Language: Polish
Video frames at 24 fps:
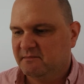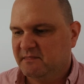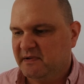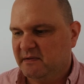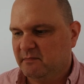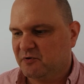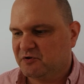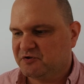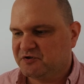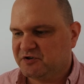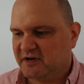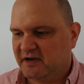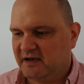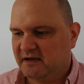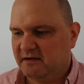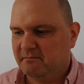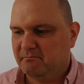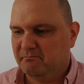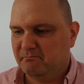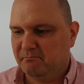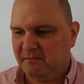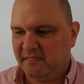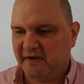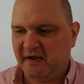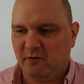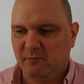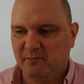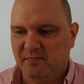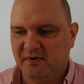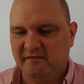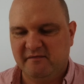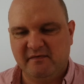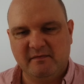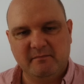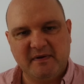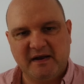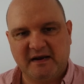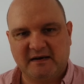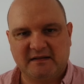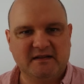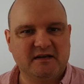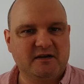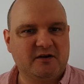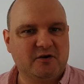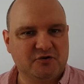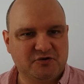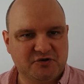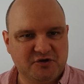mimo że miałby
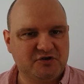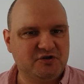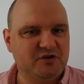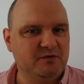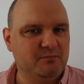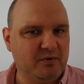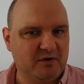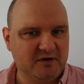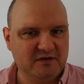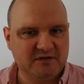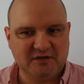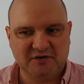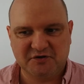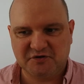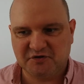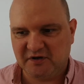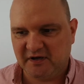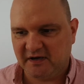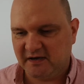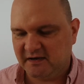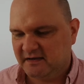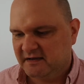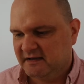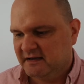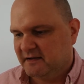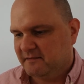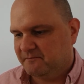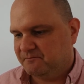wymierne korzyści polityczne.